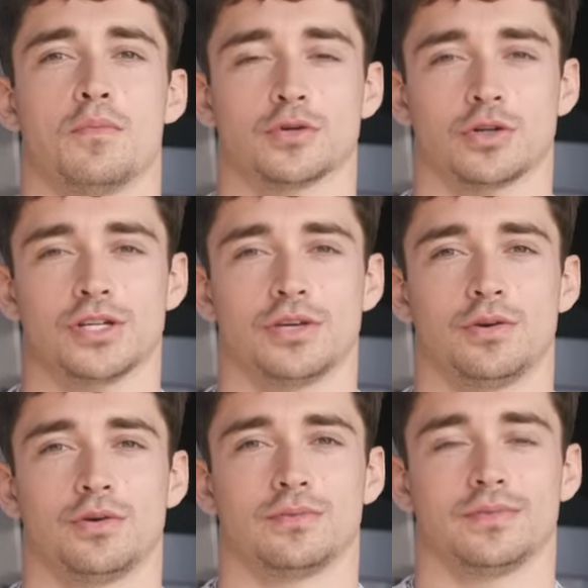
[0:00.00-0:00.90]
Bonjour
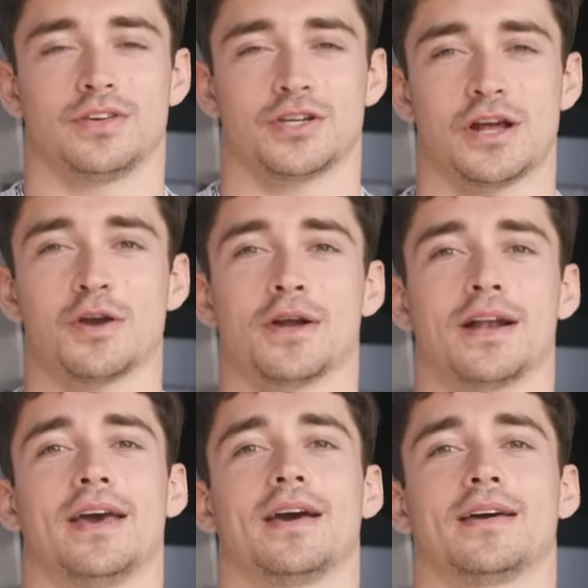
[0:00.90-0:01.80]
GQ, c'est Charles
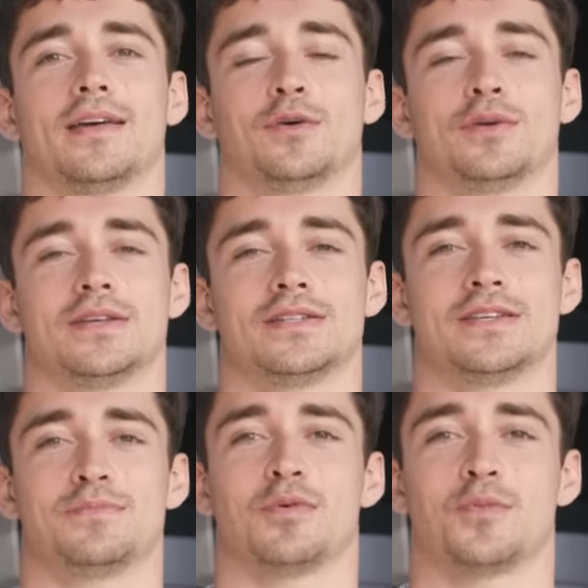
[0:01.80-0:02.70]
Leclerc et on est
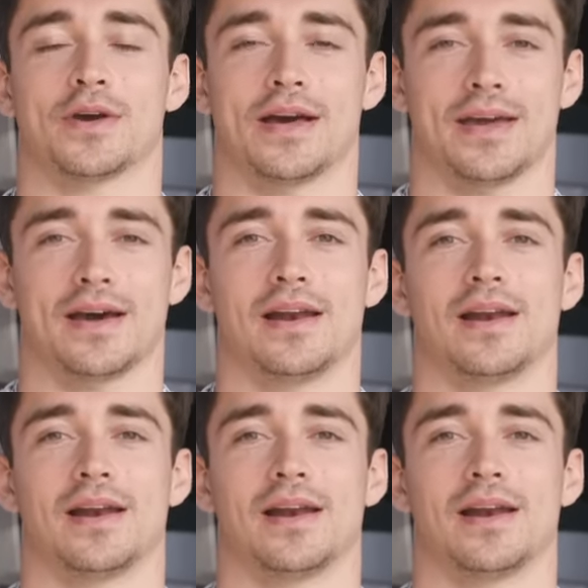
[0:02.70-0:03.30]
ici pour mon carrière à